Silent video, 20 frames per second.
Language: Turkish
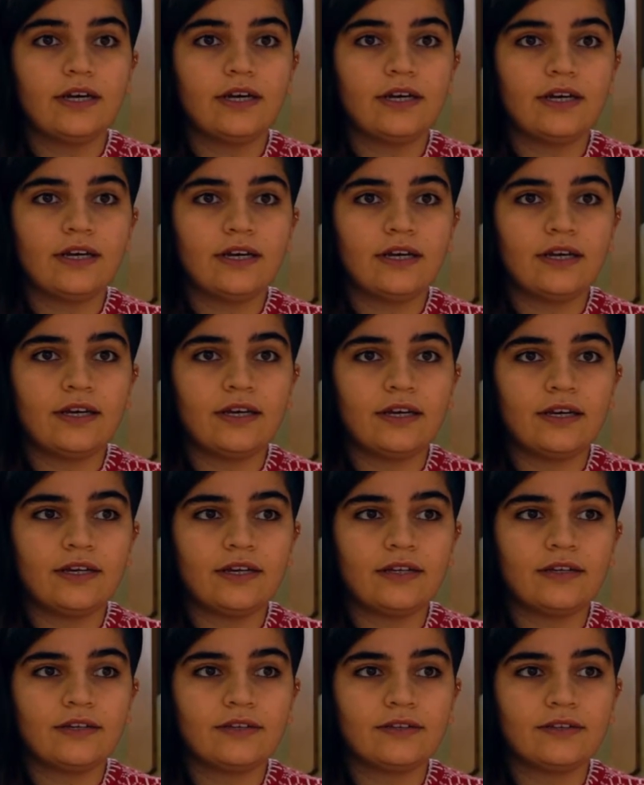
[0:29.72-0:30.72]
e,
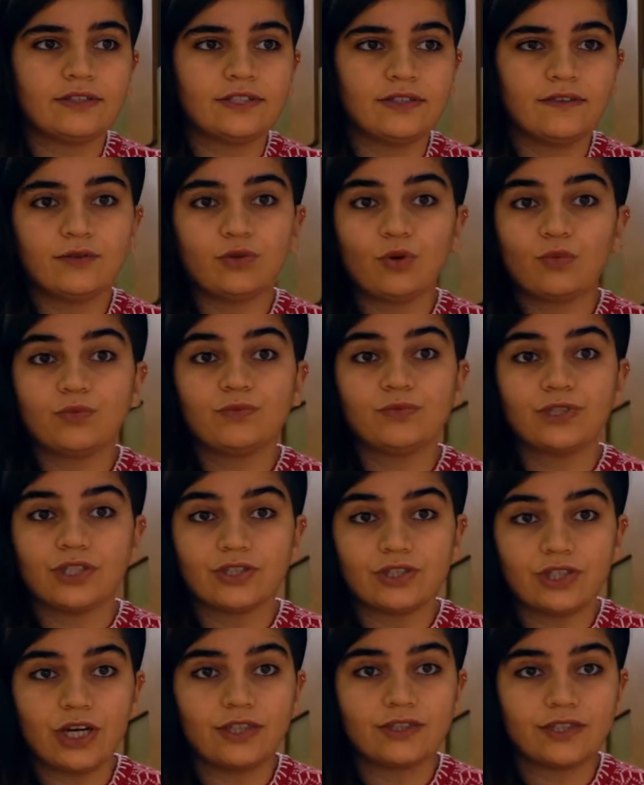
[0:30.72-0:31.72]
sivil toplum
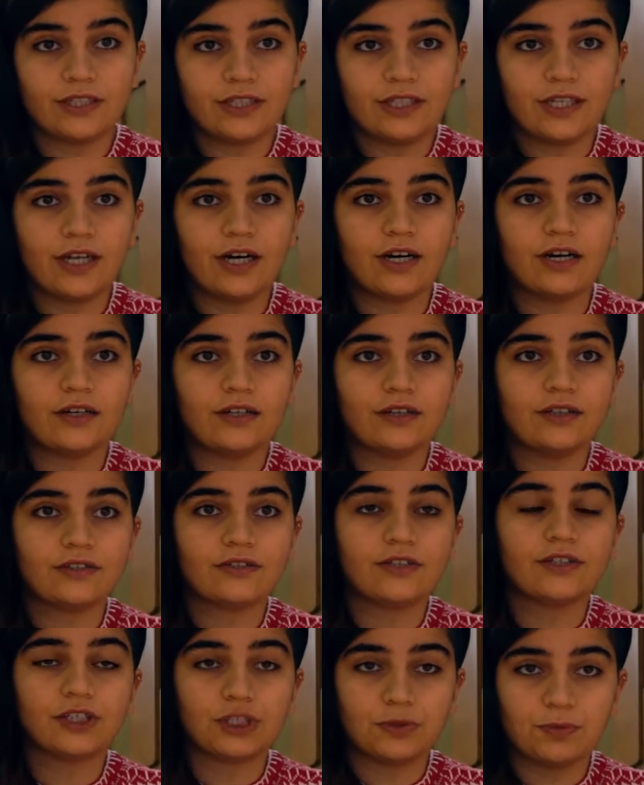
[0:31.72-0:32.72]
çalışanlarıyla
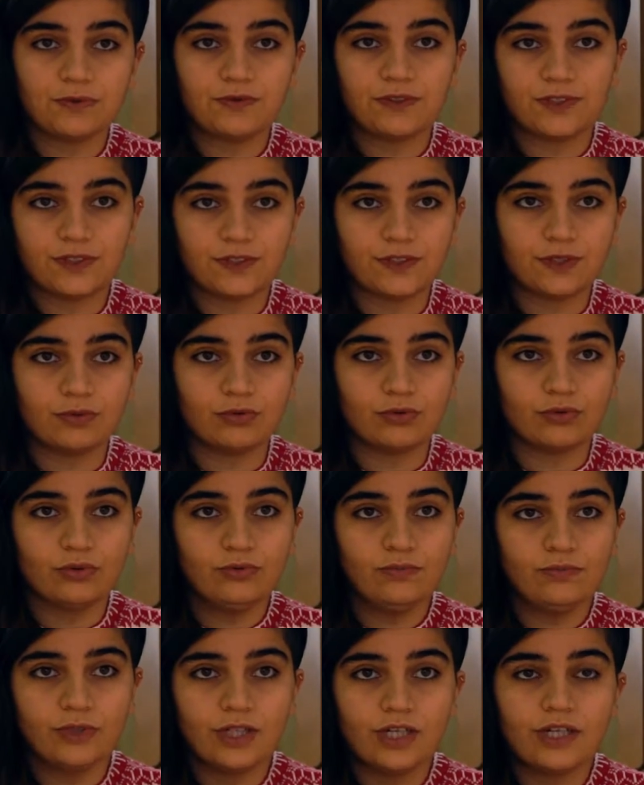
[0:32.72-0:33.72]
tanışma fırsatı
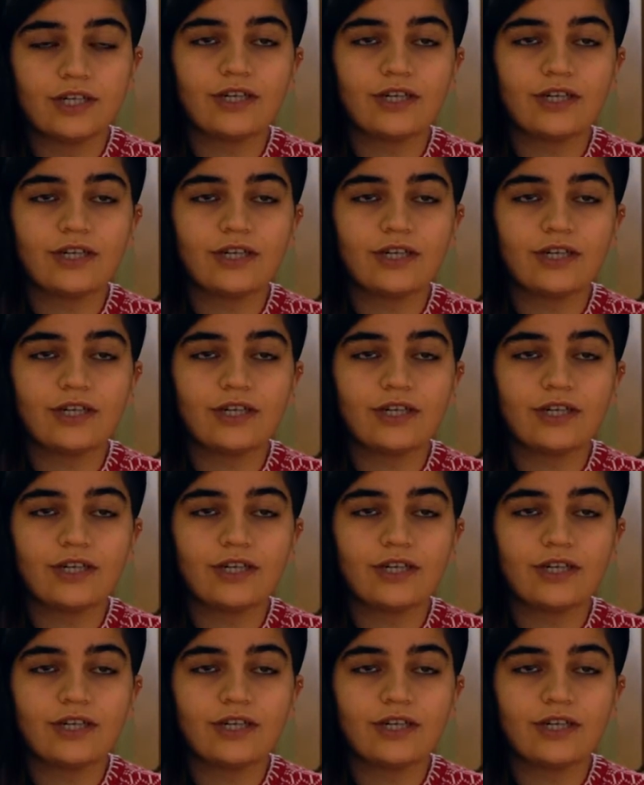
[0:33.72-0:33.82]
buldum.